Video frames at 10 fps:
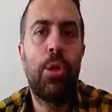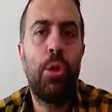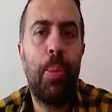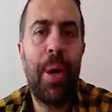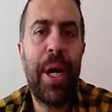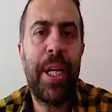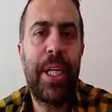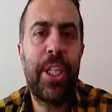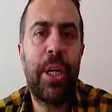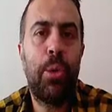
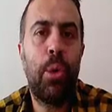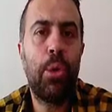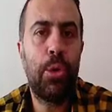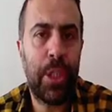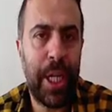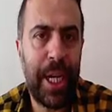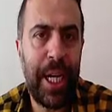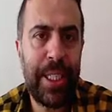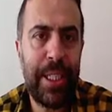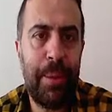Toparlayacak olursak
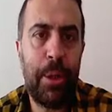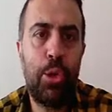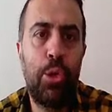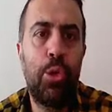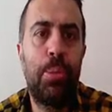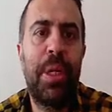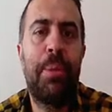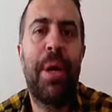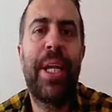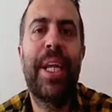aslında bak şunu
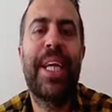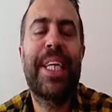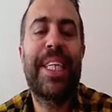bilmen